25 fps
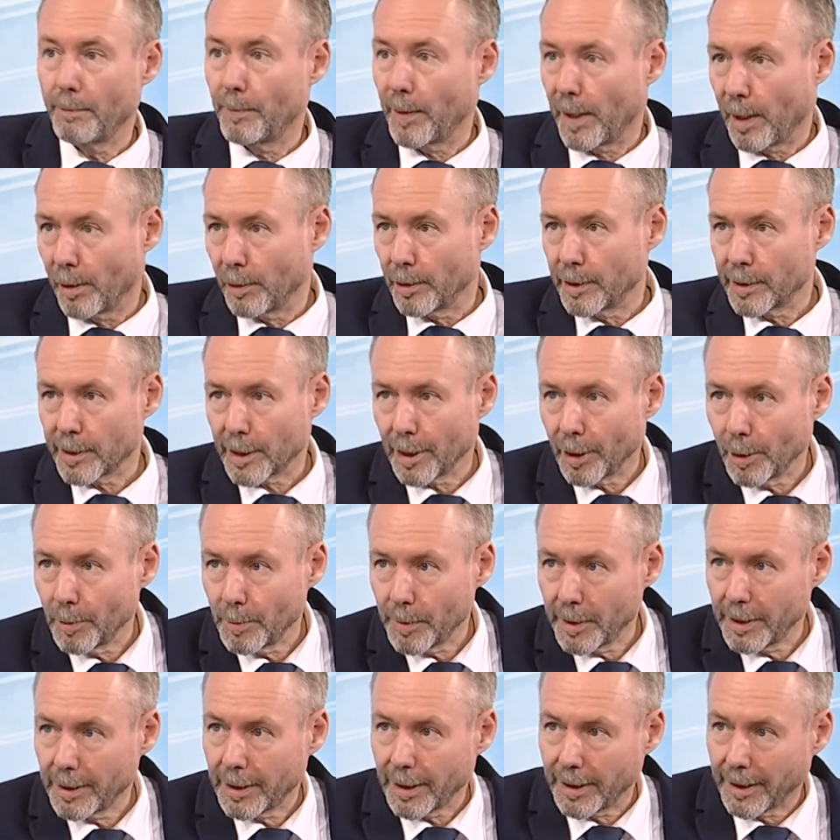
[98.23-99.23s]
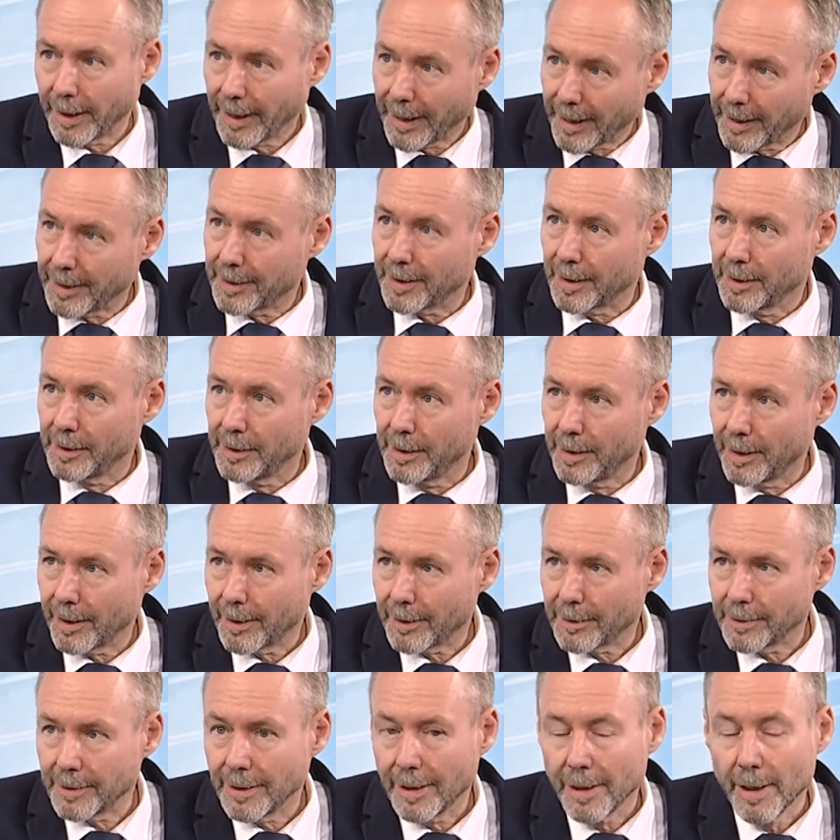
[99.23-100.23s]
Bauchraum, in der Nähe der
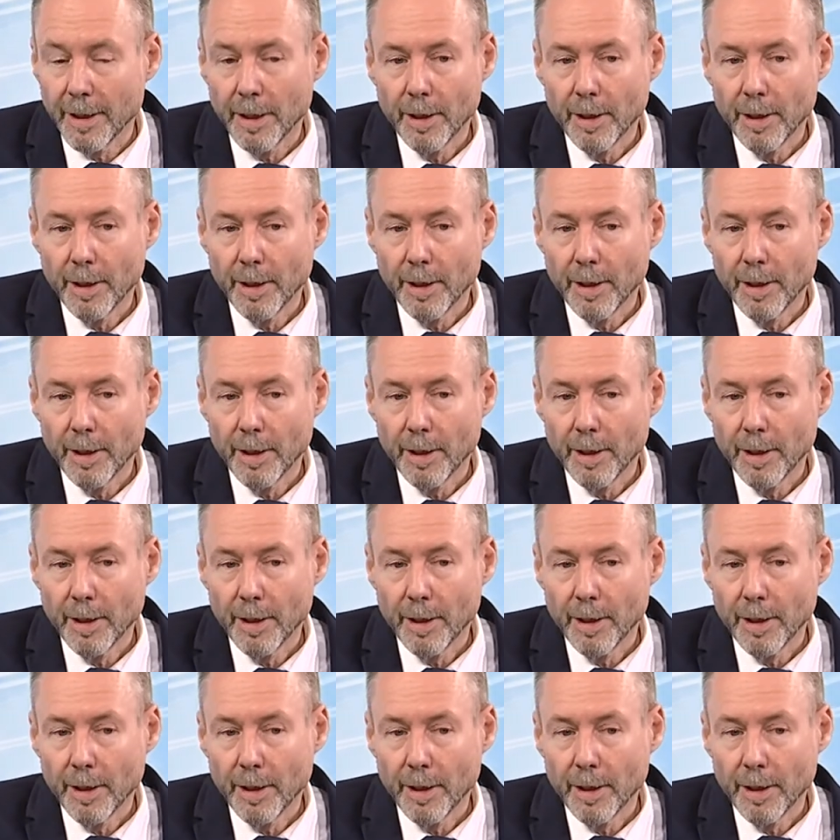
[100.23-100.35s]
Nieren